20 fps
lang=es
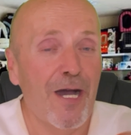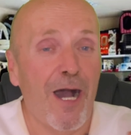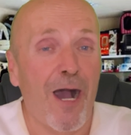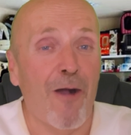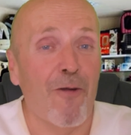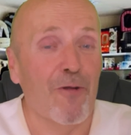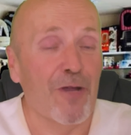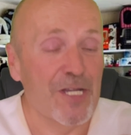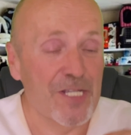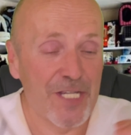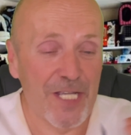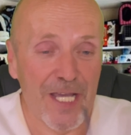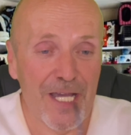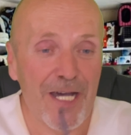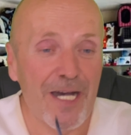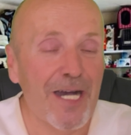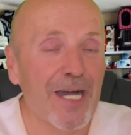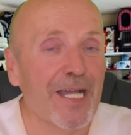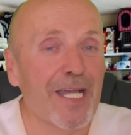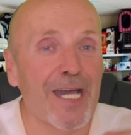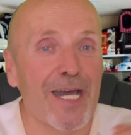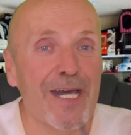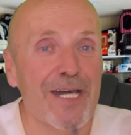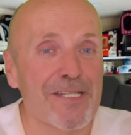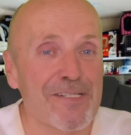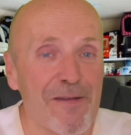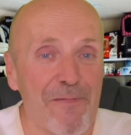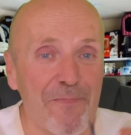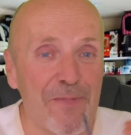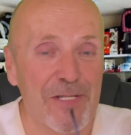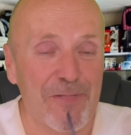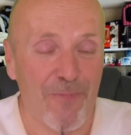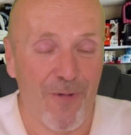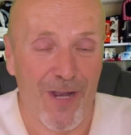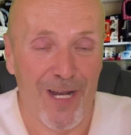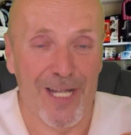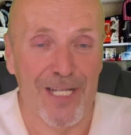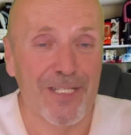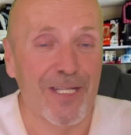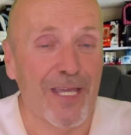aunque sea cagarse en mis
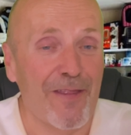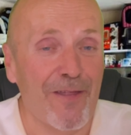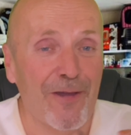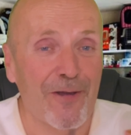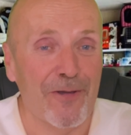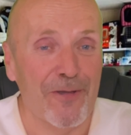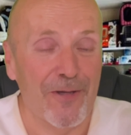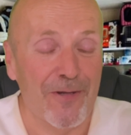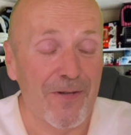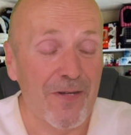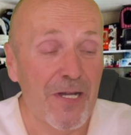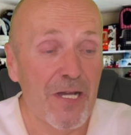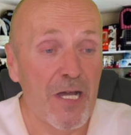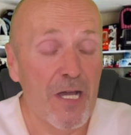muelas, que digo yo.